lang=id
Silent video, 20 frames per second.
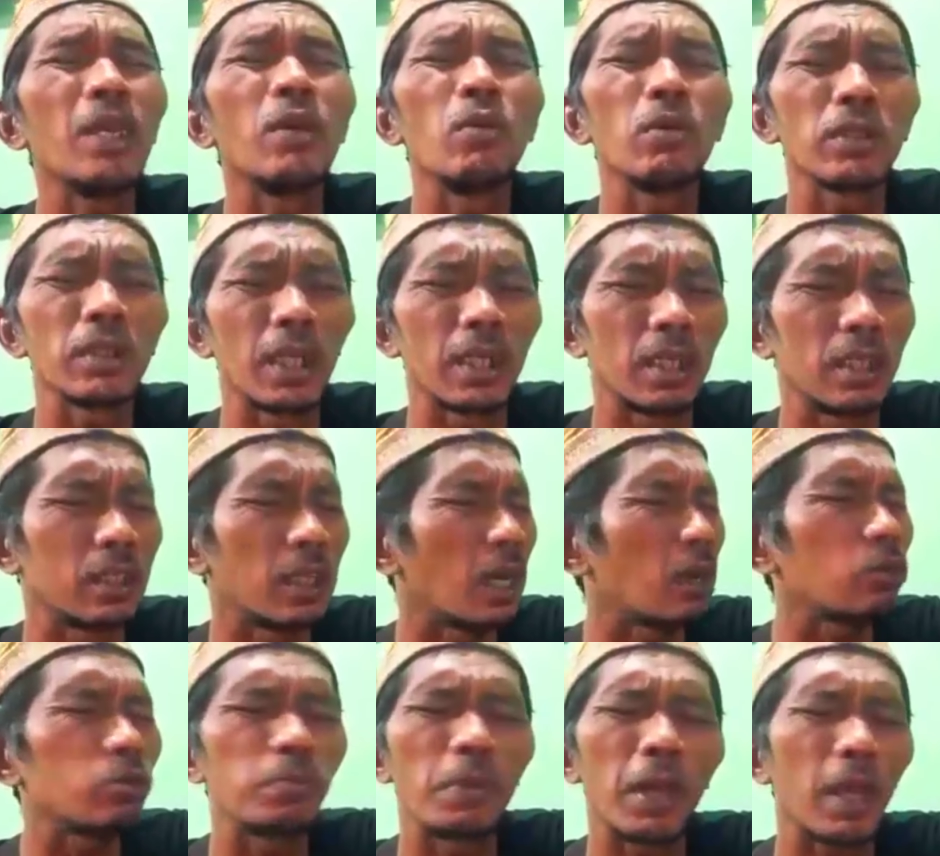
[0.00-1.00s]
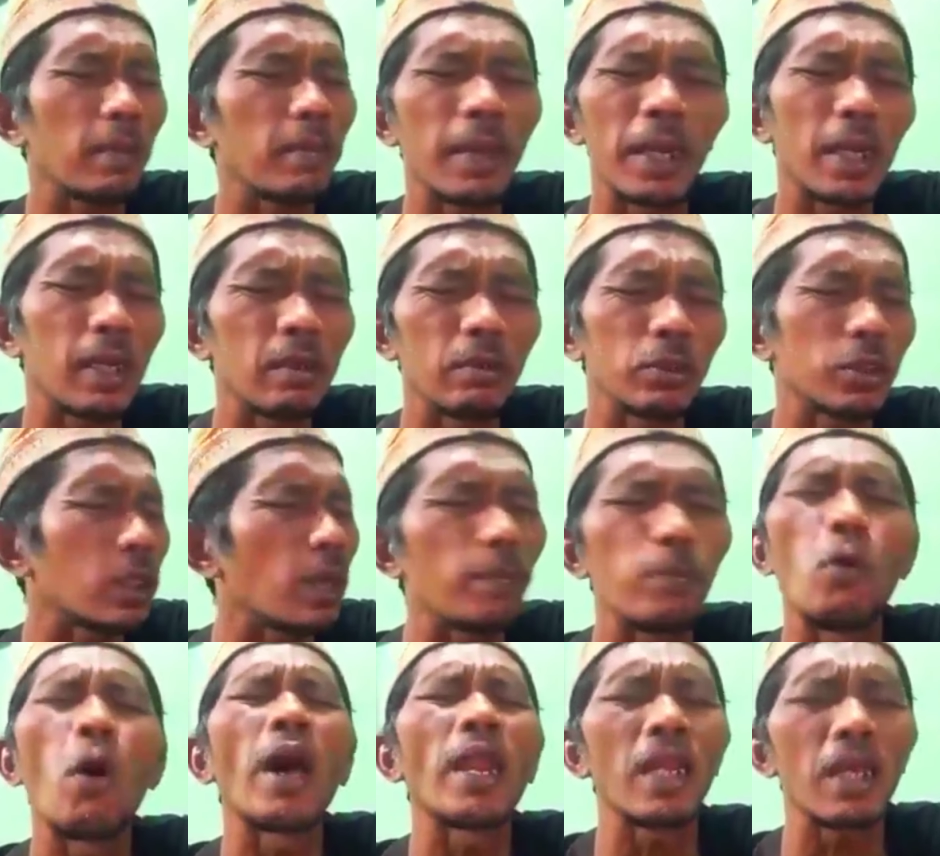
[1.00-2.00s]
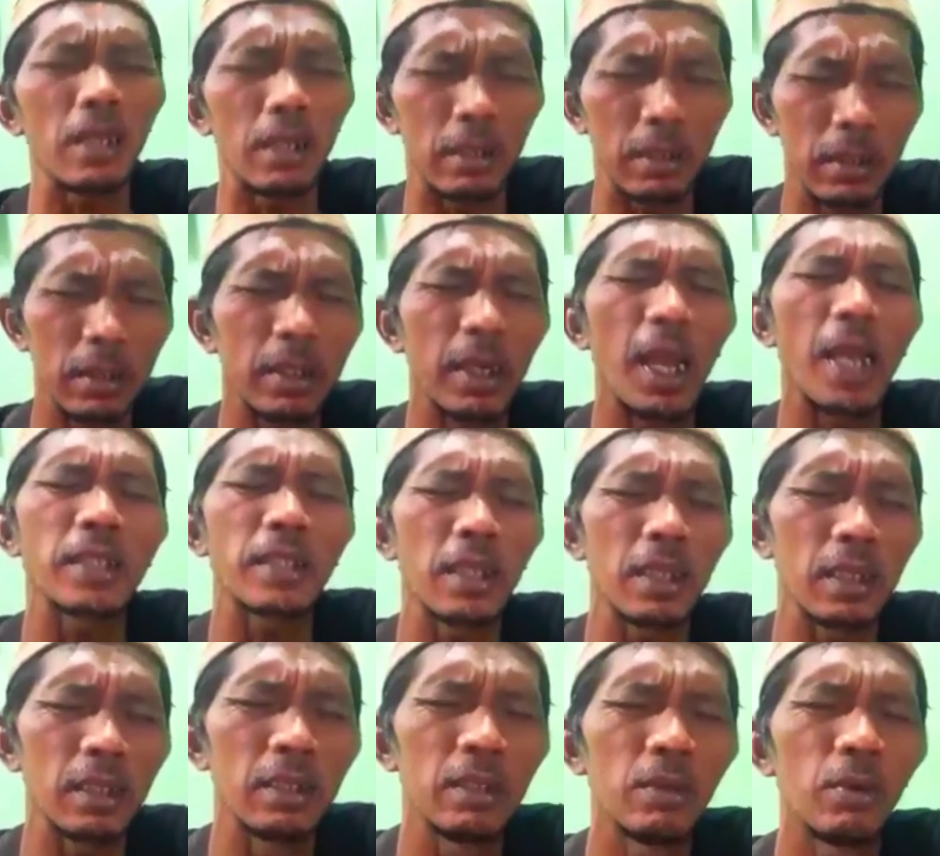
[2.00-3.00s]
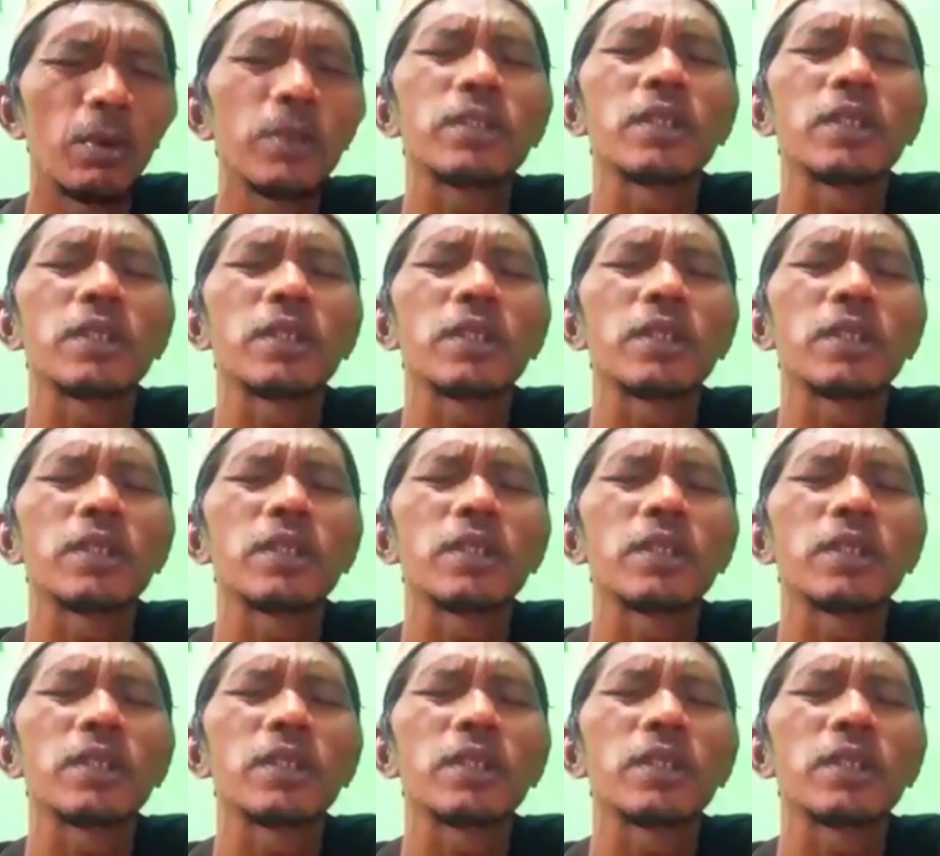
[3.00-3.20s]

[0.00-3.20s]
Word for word: bingung jadinya harus bagaimana. Wis pualang, enggak sih.